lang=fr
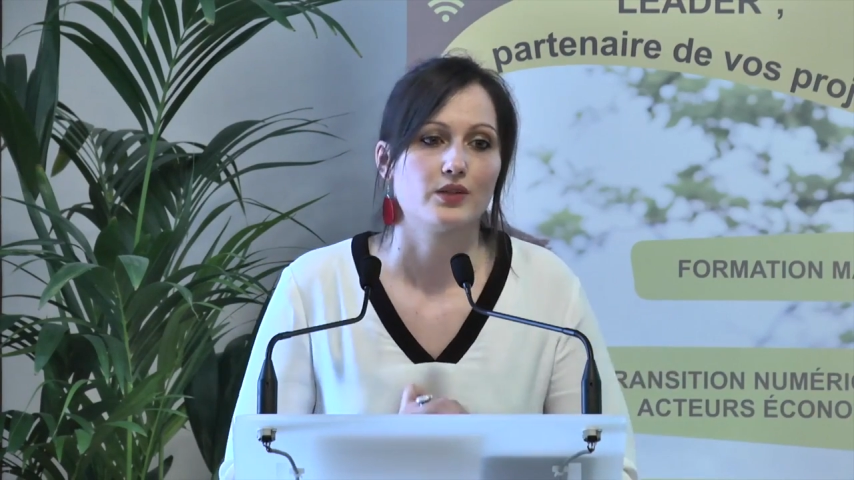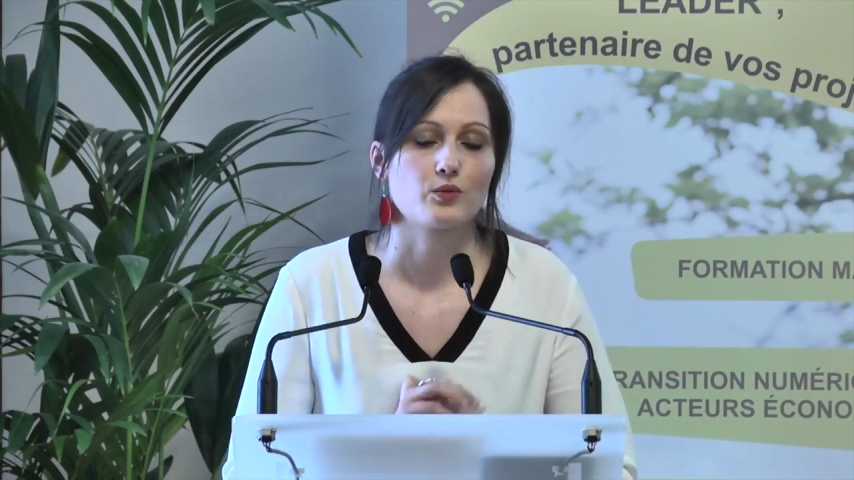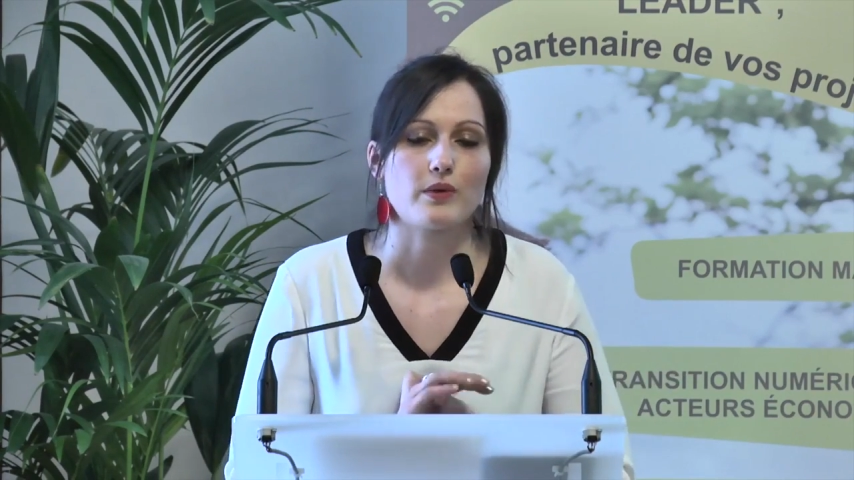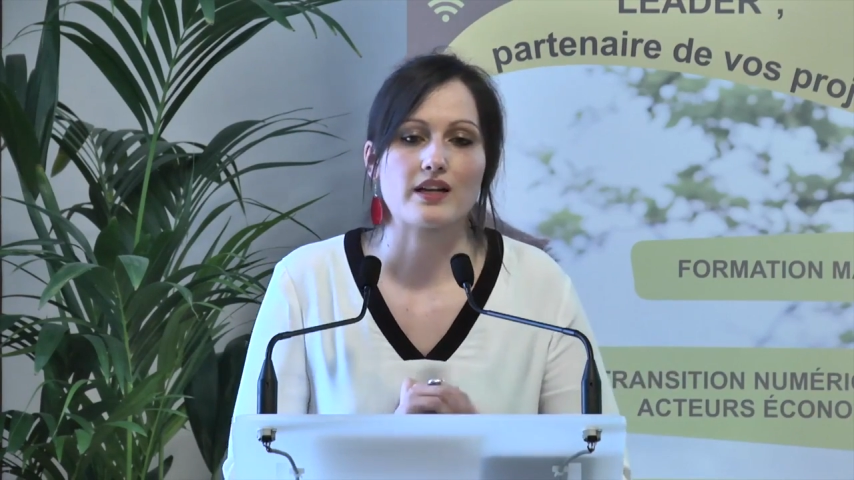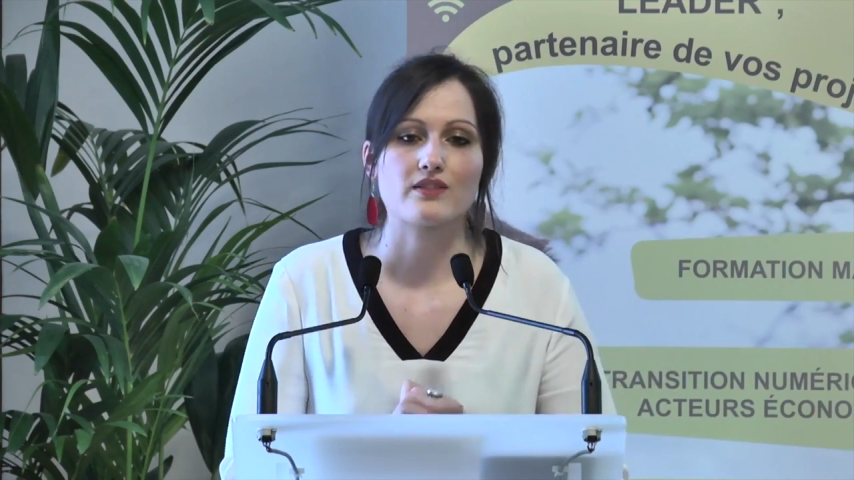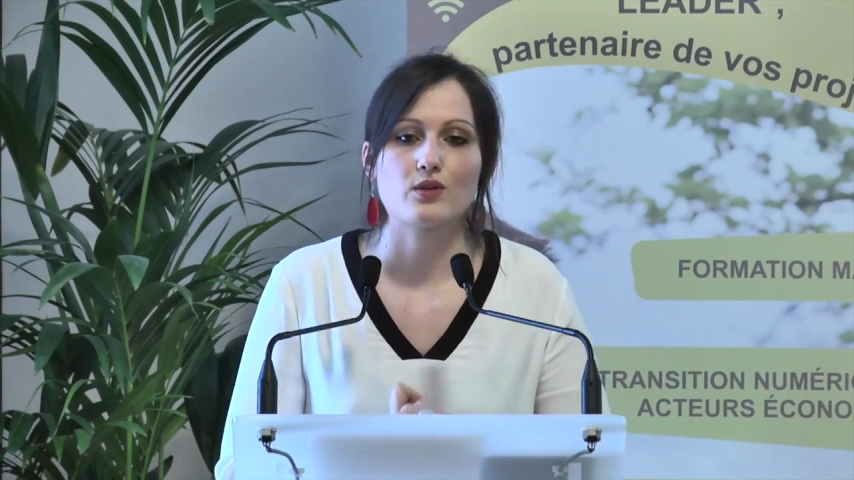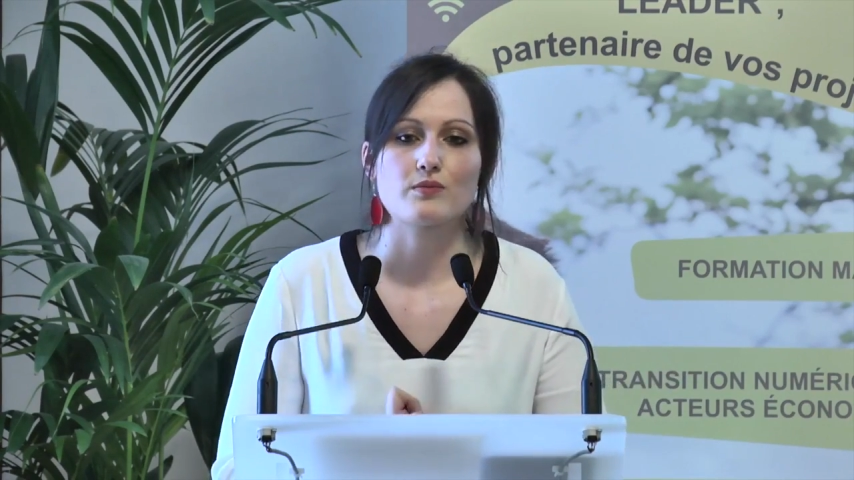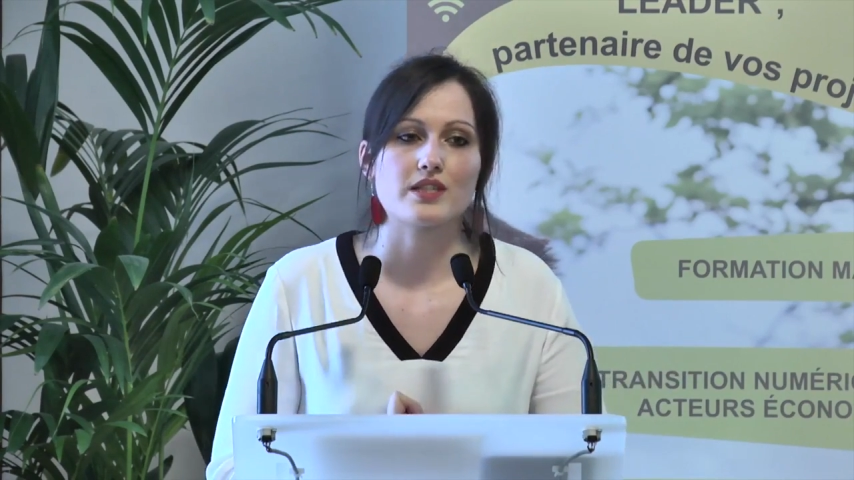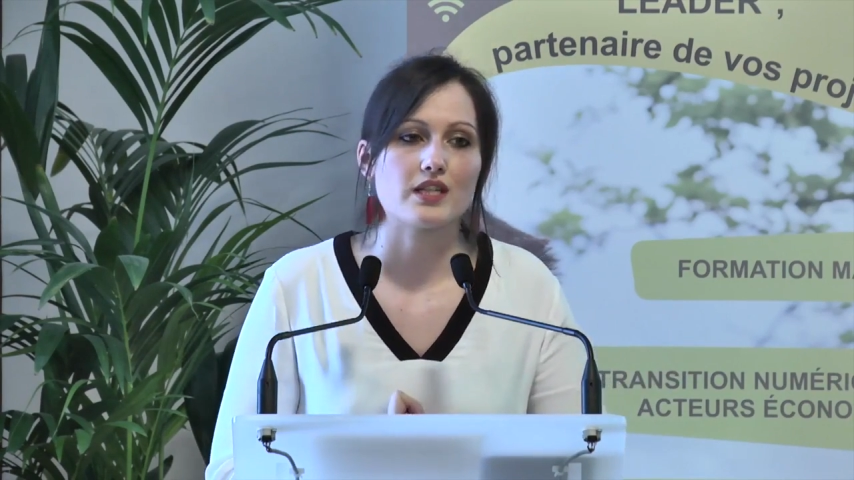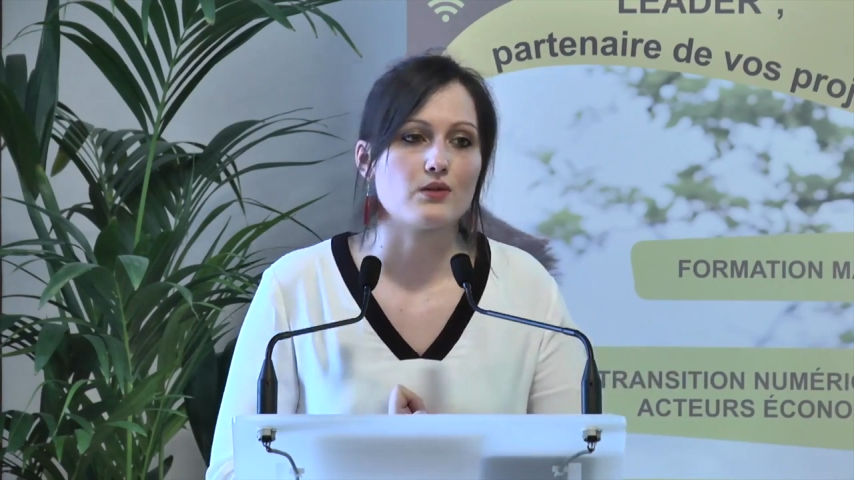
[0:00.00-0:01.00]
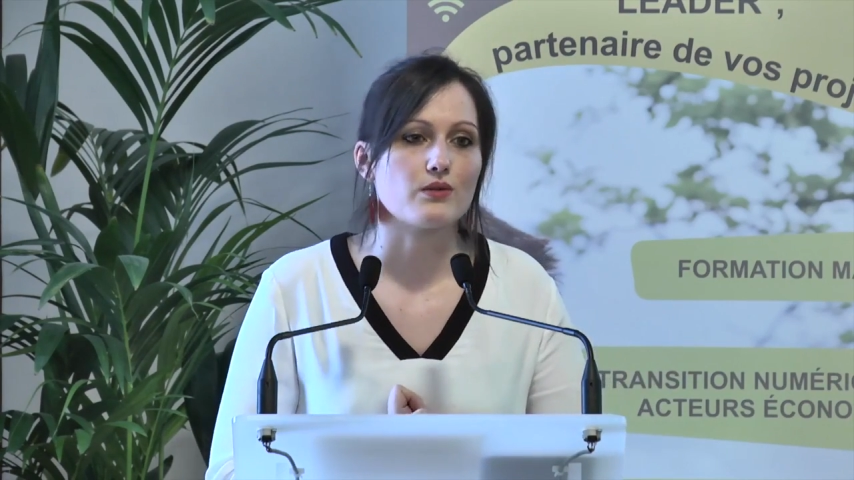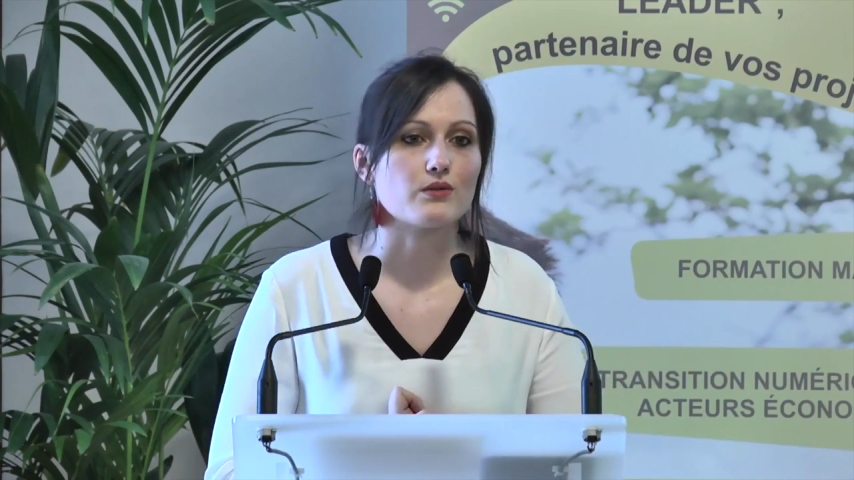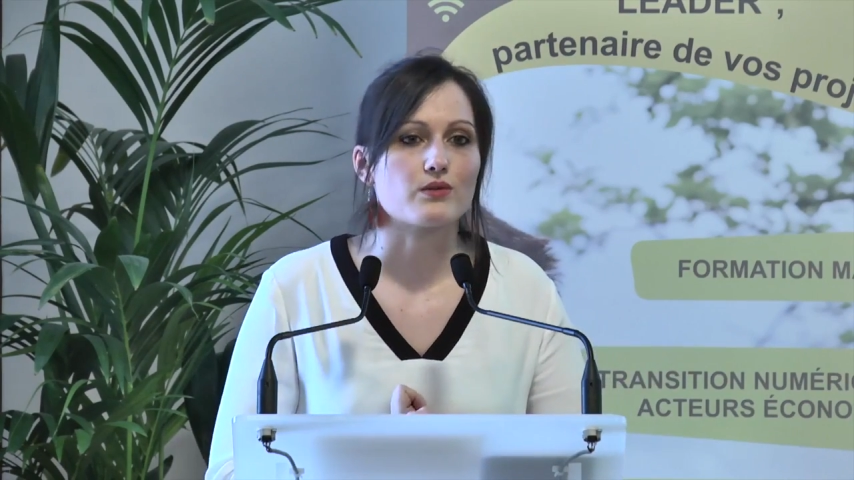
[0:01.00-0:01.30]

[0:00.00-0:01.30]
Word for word: Donc par exemple, c'est le